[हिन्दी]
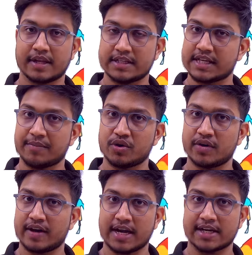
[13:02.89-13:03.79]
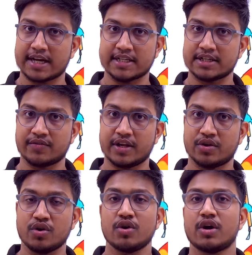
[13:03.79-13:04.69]
एग्जाम होने वाला अठारह जनवरी
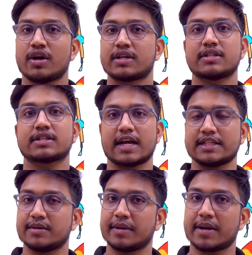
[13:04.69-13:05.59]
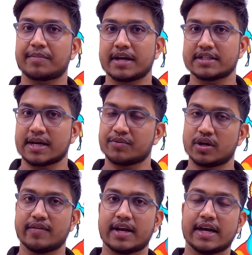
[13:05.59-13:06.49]
को और किस राज्य में आपका एग्जाम
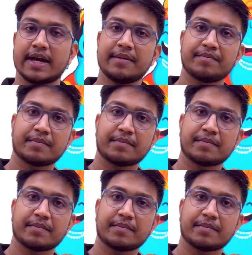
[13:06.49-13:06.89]
होने वाला है